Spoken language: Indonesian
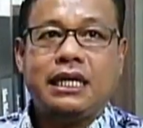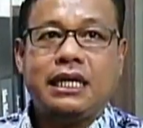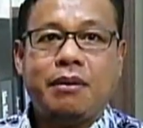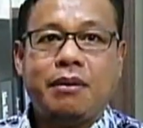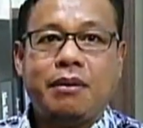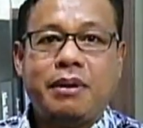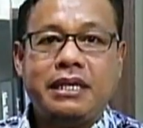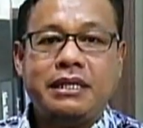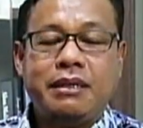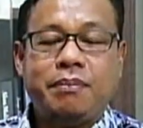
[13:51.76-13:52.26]
yang
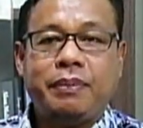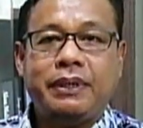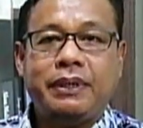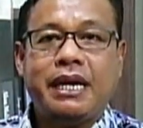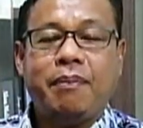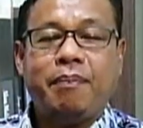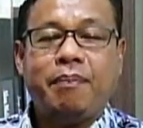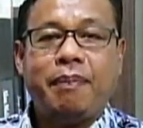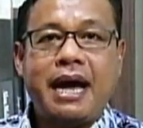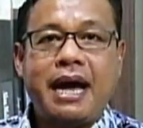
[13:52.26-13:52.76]
namanya
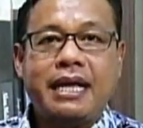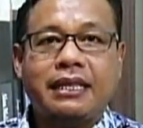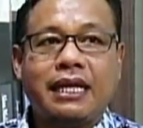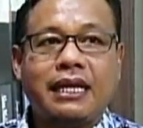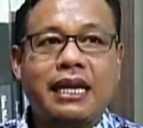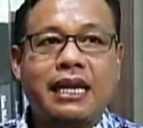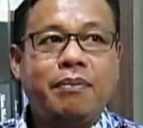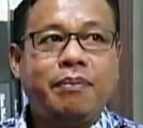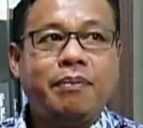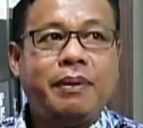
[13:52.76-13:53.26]
pendapatan
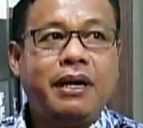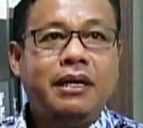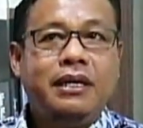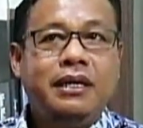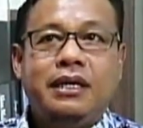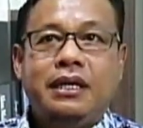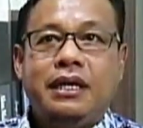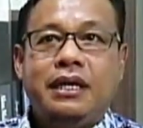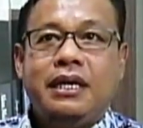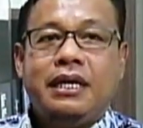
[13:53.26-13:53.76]
apa,
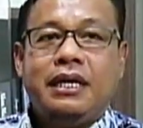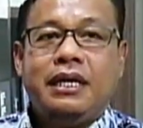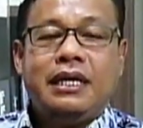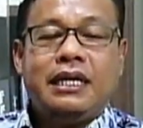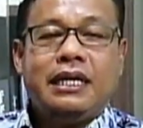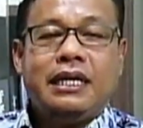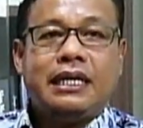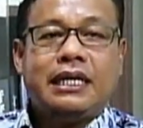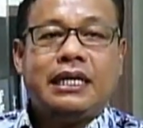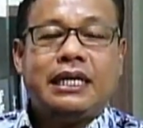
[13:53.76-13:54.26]

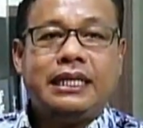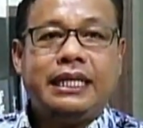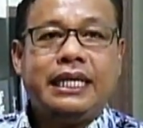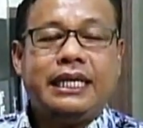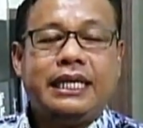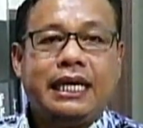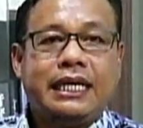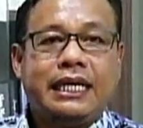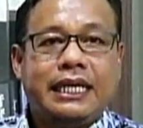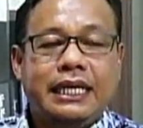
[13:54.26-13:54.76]

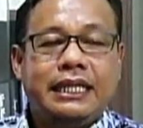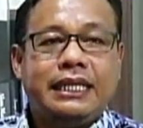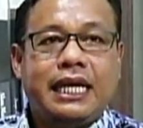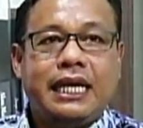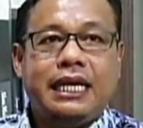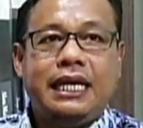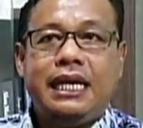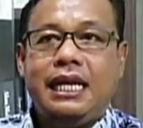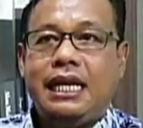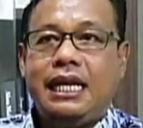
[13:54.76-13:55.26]
ketika kita
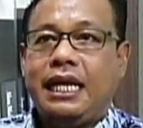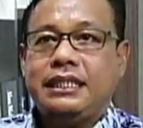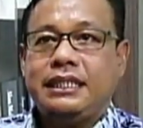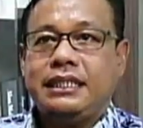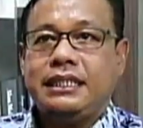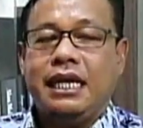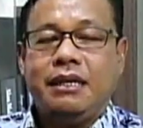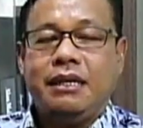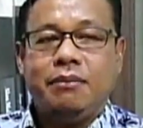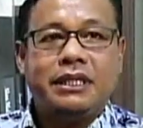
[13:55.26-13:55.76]
ikhlas
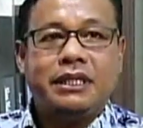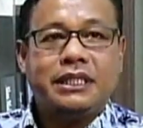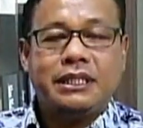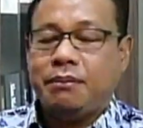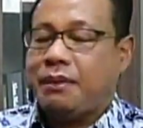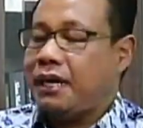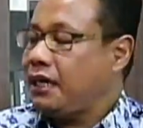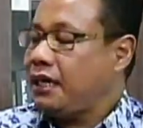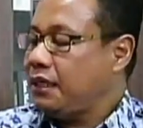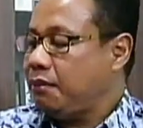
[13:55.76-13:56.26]
dan
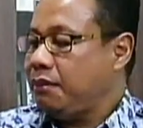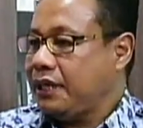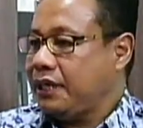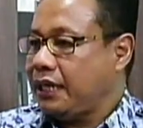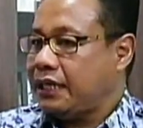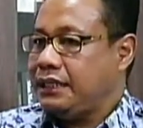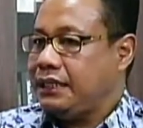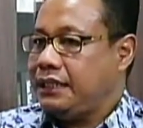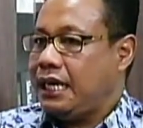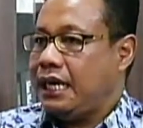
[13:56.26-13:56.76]
bersemangat
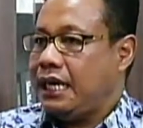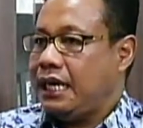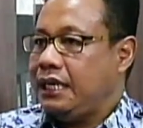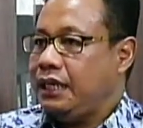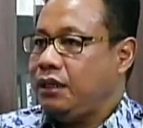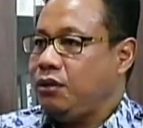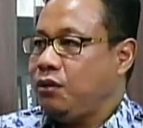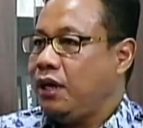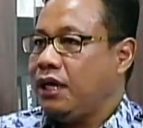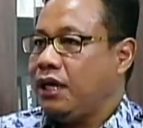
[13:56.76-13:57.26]
bekerja,
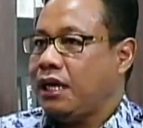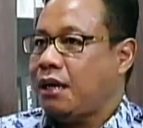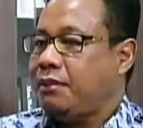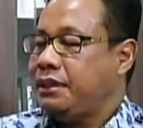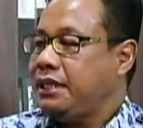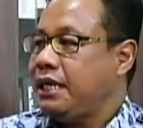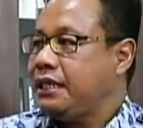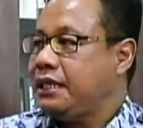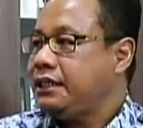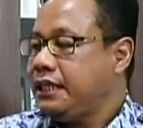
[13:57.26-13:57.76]
itu yang
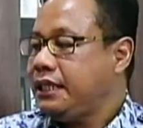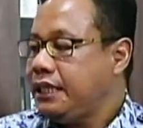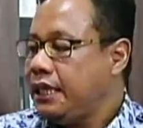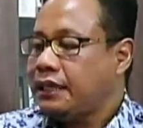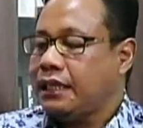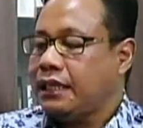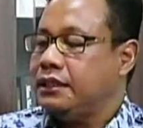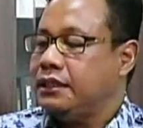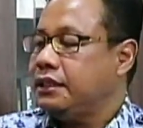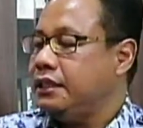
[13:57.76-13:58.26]
namanya rezeki
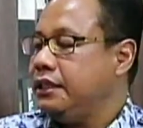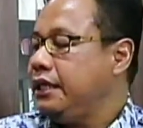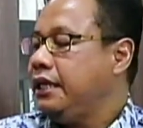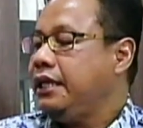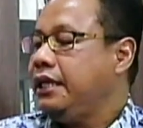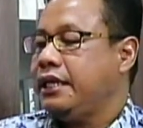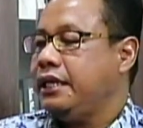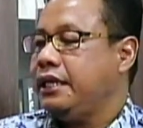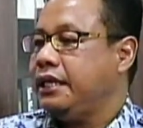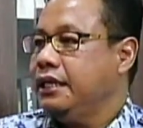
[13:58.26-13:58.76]
datang
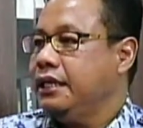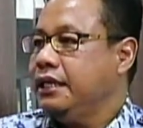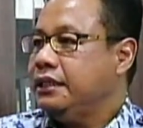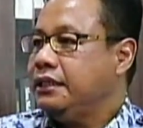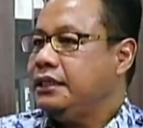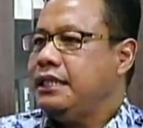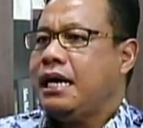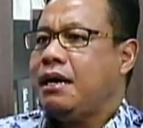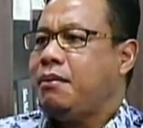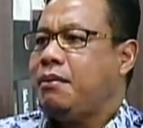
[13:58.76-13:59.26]
sendiri. Datang
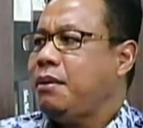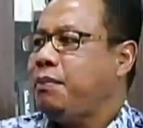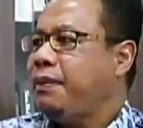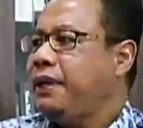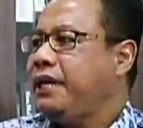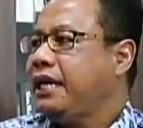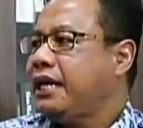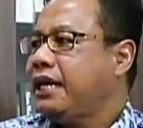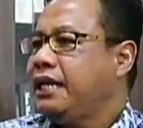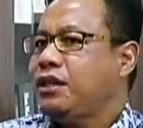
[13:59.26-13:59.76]
sendiri. Jangan
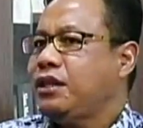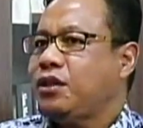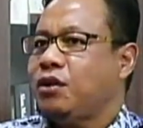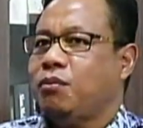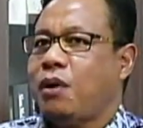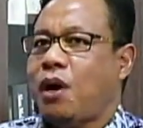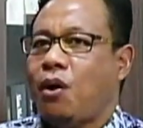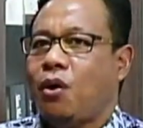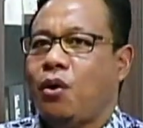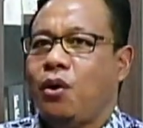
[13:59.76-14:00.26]
dipikir itu
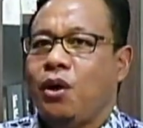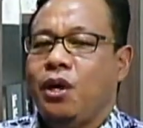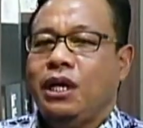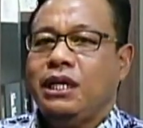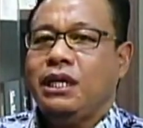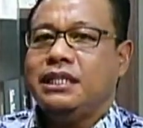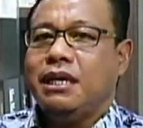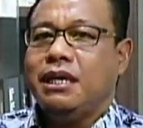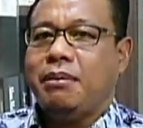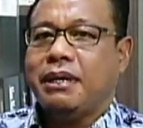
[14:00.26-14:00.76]
mau
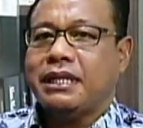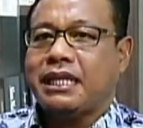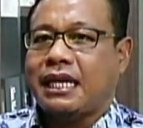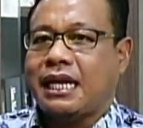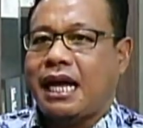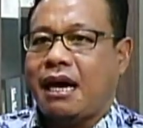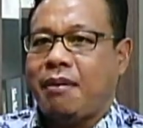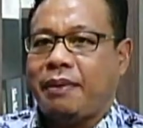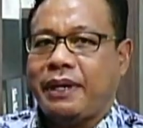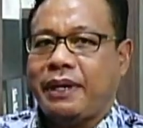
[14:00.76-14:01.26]
jabatan
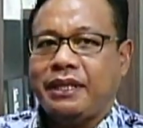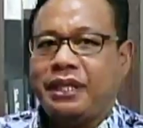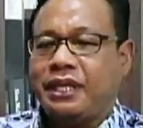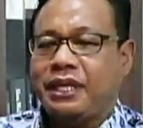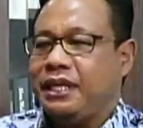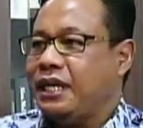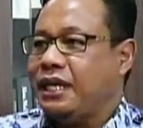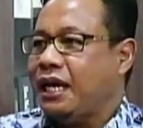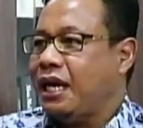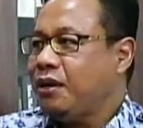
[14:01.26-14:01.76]
apa yang tinggi